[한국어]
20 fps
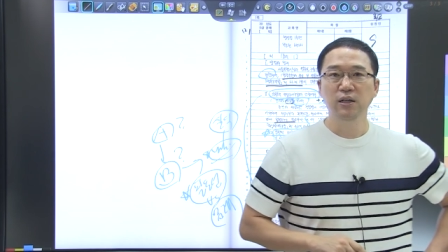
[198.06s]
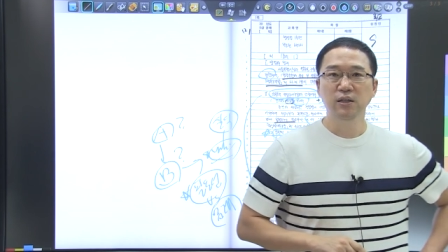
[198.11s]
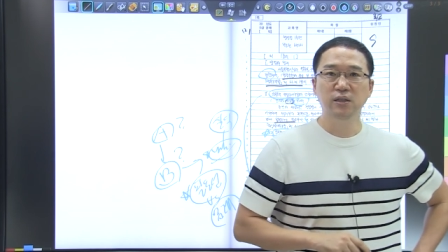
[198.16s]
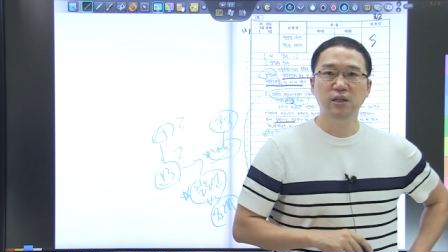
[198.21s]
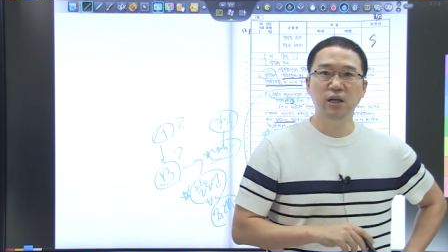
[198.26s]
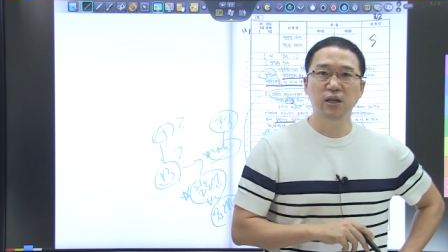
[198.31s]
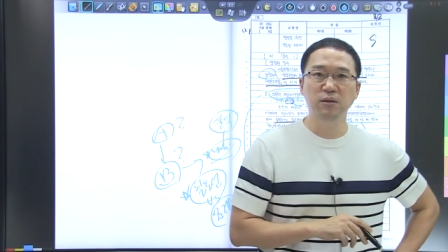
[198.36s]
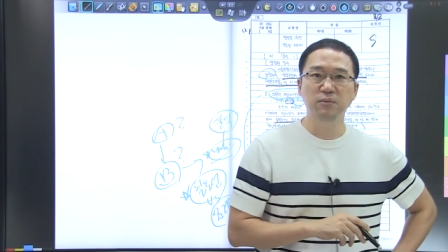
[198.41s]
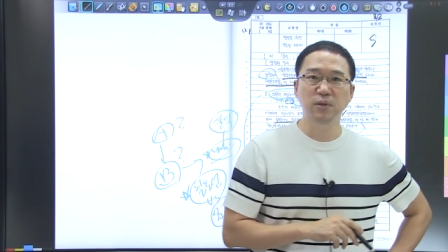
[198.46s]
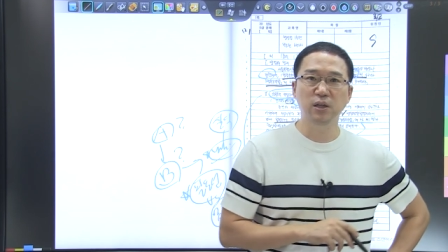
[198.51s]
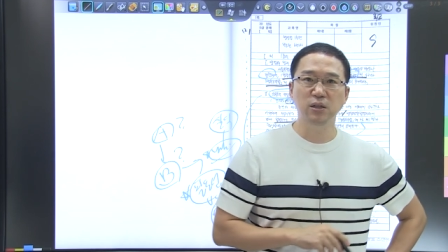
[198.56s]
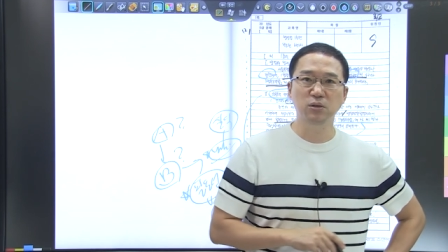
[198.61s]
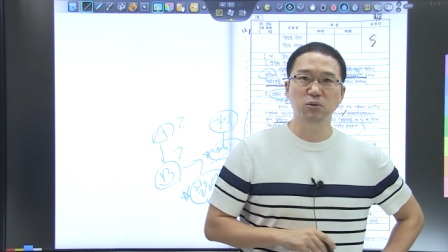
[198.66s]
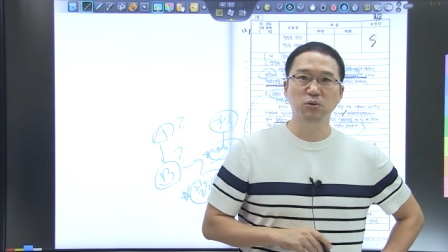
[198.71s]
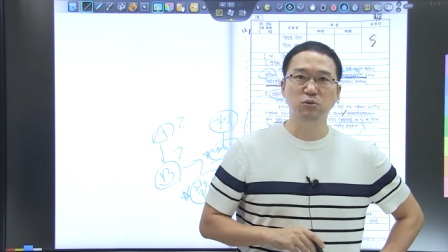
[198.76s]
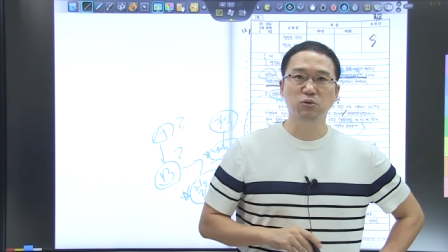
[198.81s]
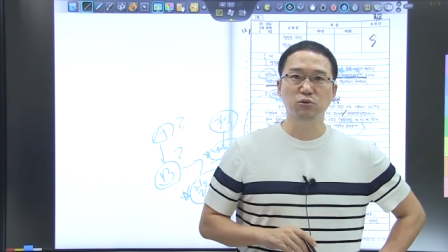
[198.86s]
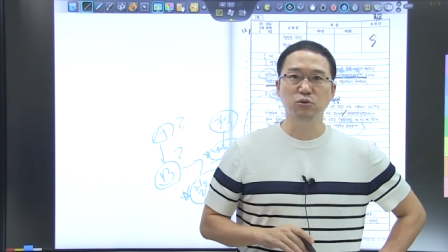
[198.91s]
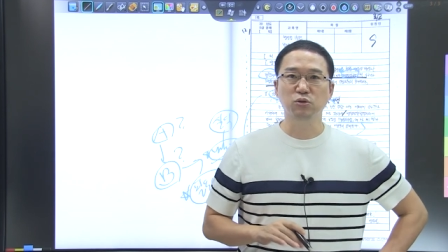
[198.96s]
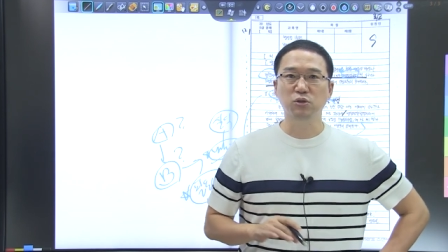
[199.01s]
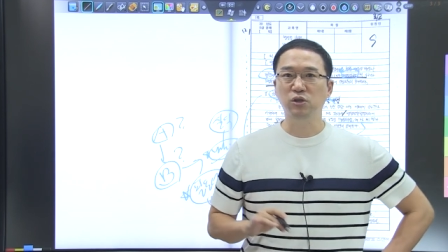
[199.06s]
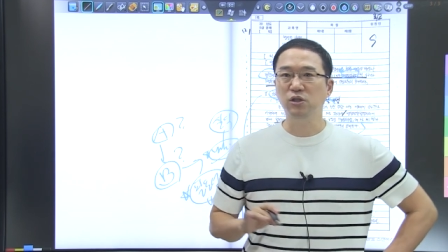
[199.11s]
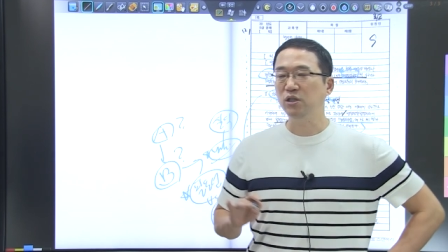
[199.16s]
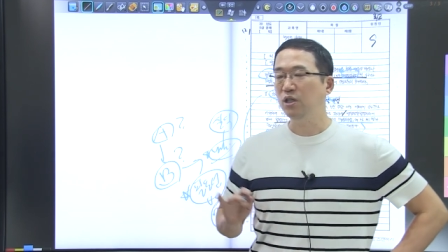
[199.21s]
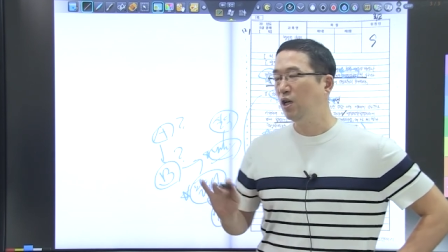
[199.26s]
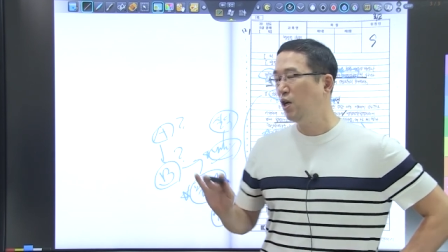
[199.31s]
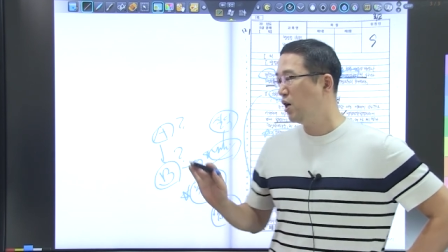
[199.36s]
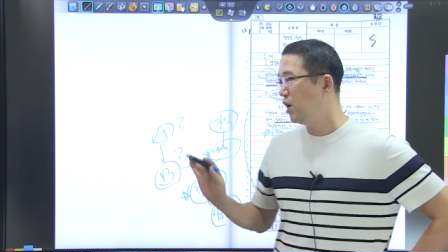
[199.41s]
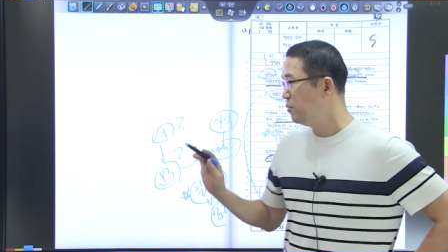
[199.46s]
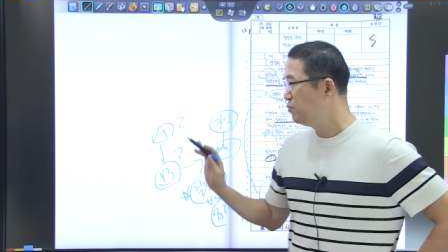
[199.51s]
책임 기속
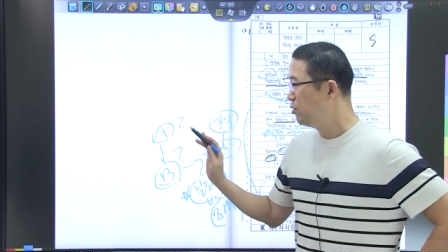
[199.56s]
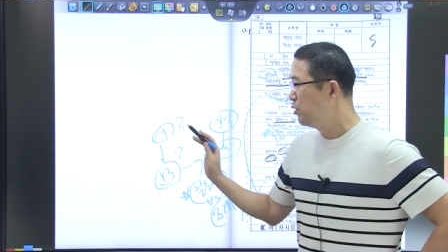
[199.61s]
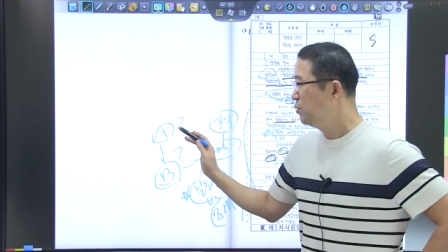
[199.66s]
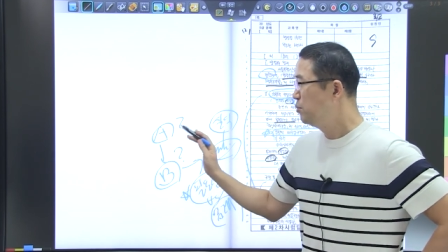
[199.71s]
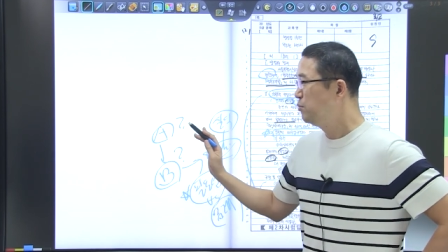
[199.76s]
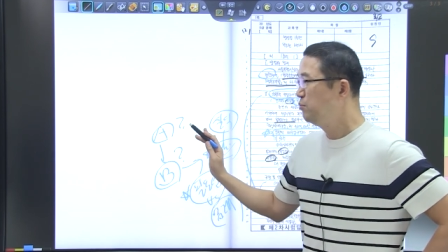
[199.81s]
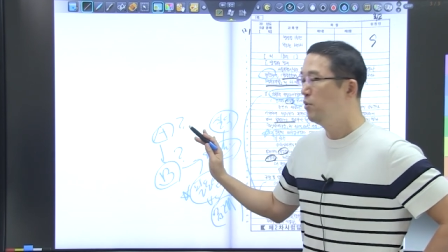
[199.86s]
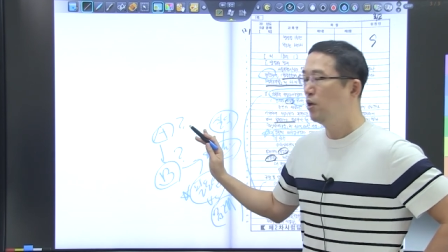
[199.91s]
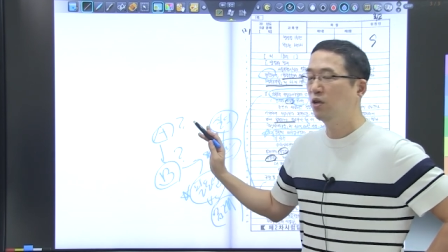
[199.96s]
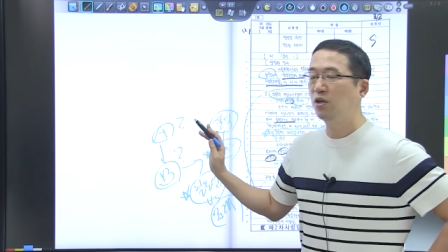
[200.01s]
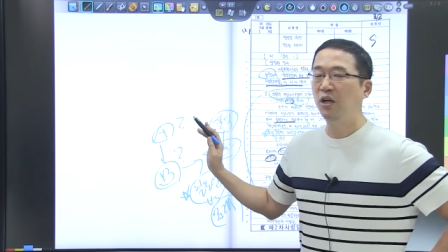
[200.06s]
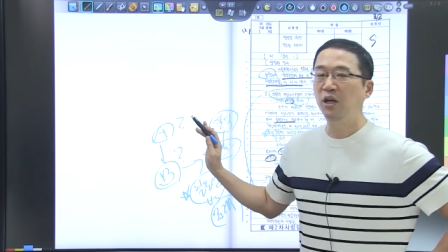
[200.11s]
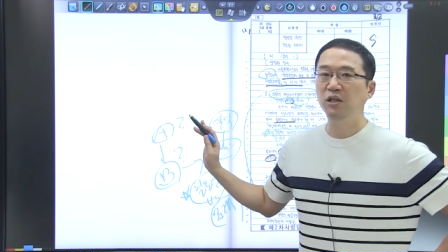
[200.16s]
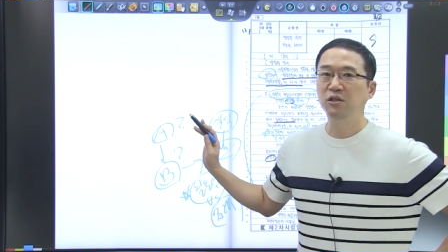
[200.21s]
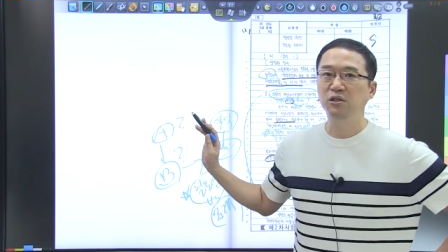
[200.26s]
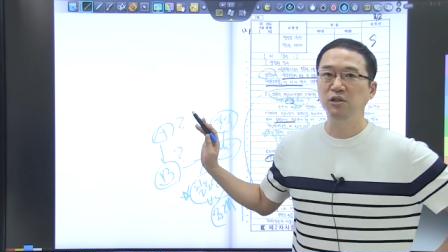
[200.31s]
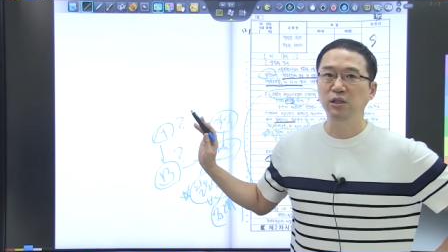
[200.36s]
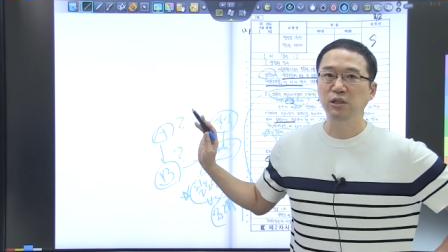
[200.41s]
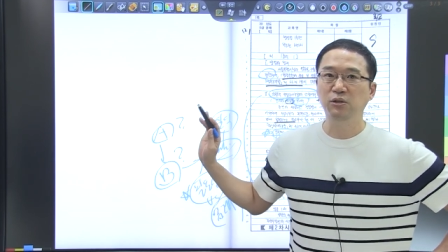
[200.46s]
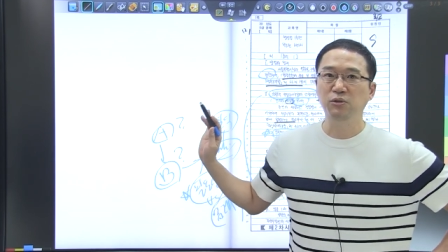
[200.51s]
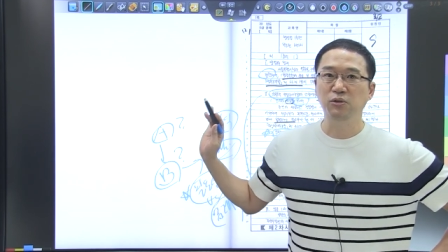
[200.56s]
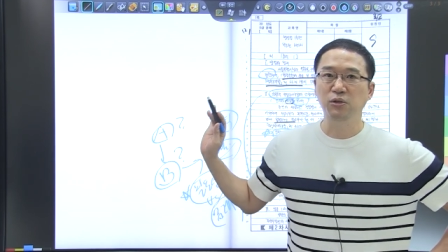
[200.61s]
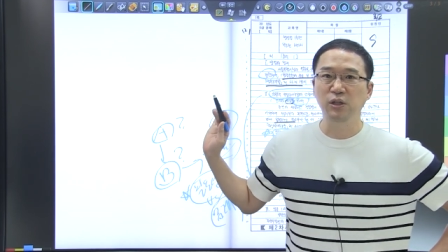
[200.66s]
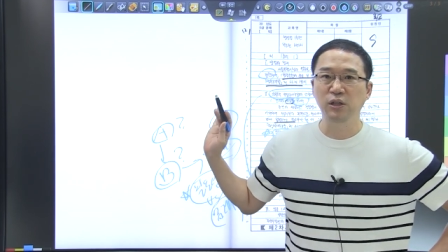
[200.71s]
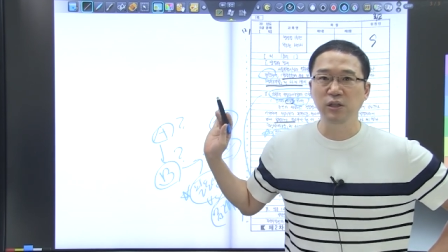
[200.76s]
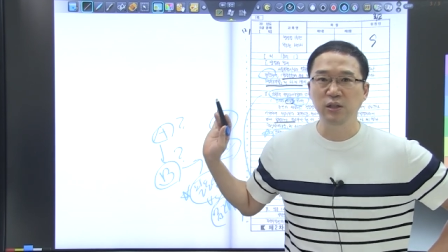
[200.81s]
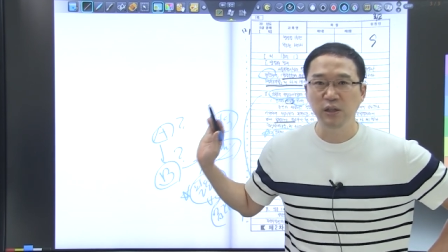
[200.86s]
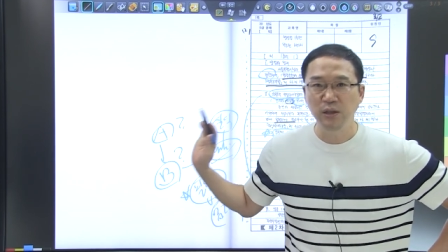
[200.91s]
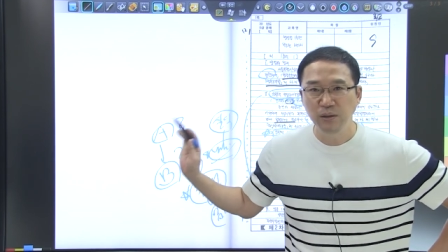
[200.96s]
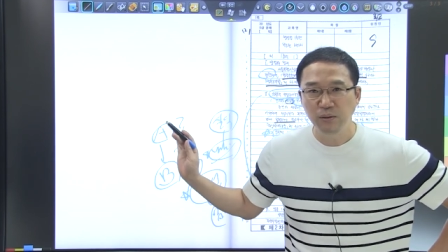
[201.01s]
주체가 불분명해질 수
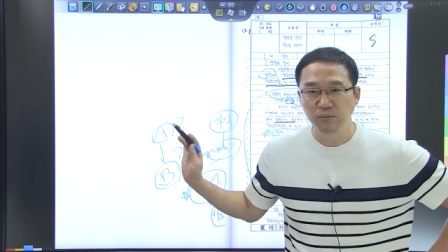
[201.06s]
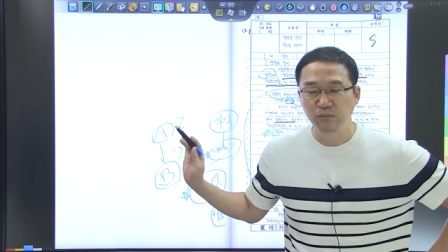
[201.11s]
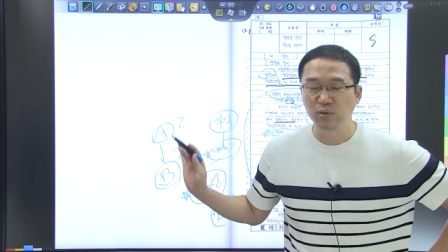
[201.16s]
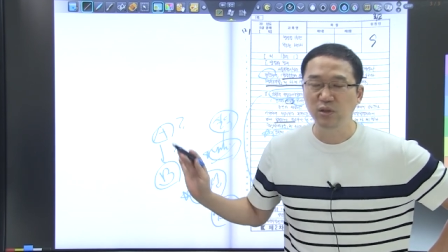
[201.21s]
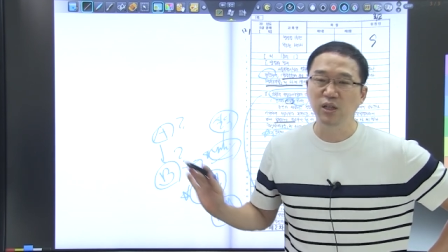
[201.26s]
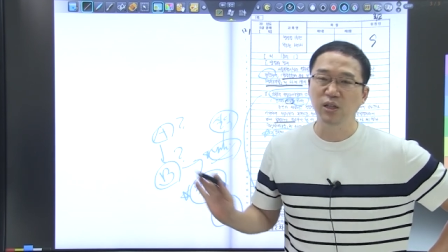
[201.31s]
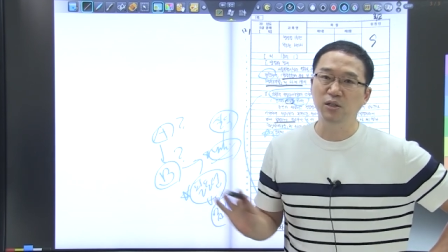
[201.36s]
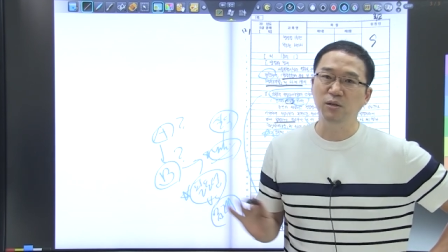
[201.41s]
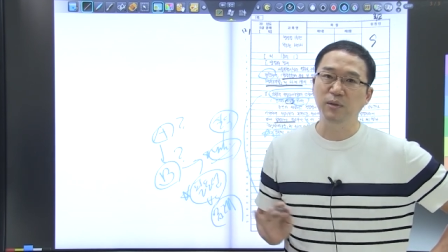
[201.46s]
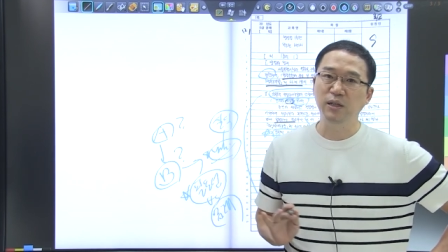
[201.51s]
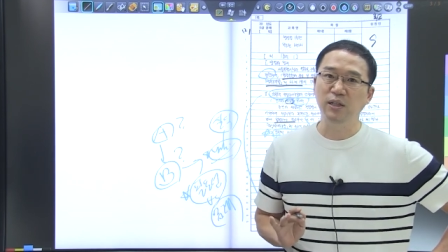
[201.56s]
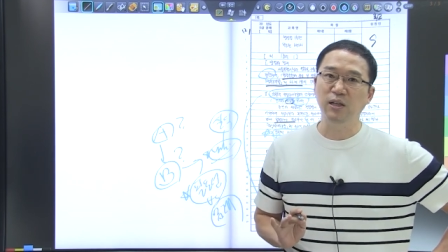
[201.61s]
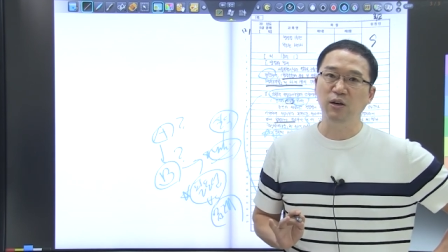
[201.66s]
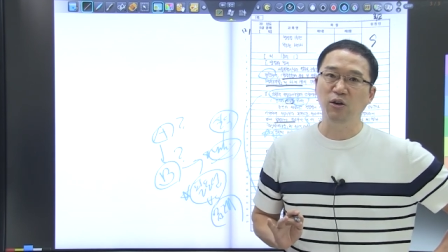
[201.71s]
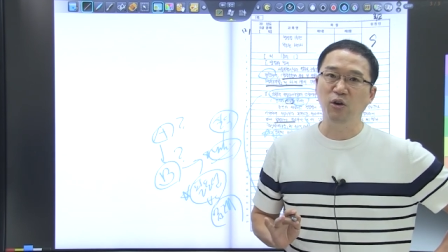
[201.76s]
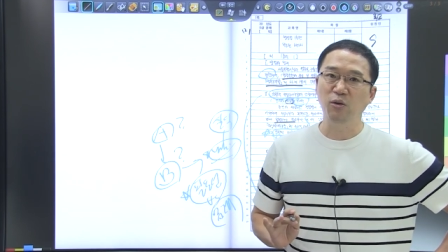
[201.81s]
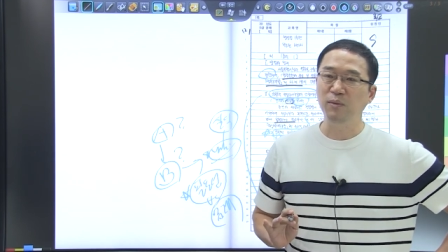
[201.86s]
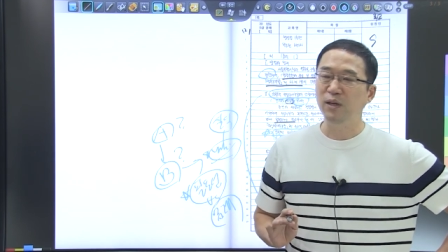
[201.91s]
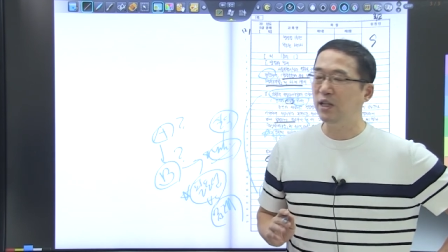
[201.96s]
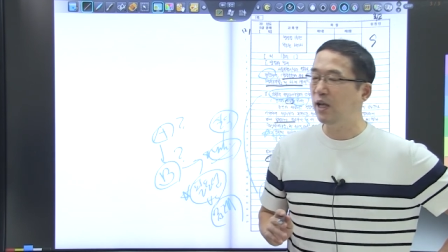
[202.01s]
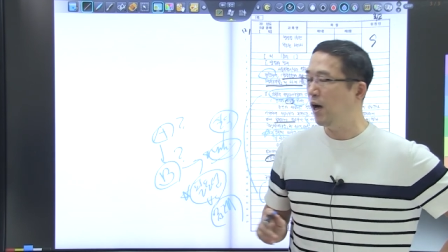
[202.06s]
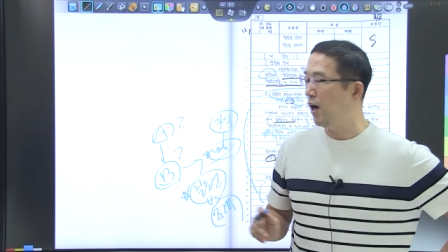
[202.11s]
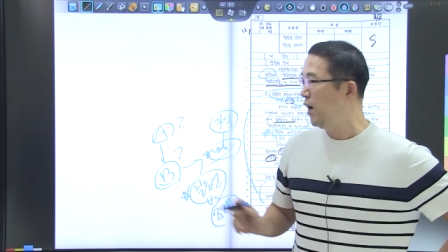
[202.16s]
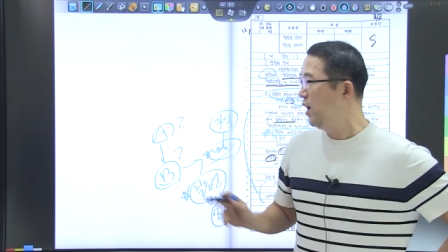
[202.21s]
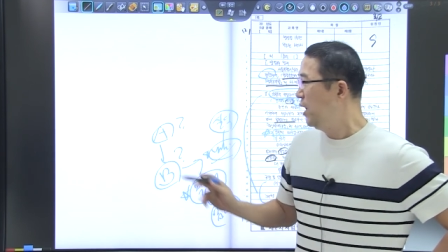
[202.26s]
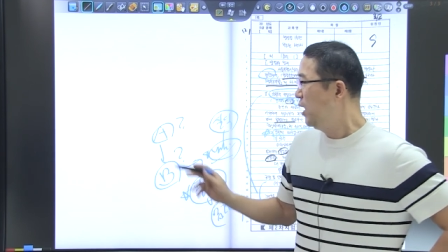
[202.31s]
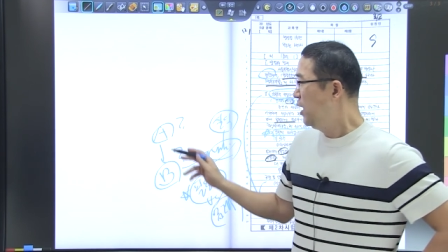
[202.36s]
있는 문제점이 있다는 겁니다.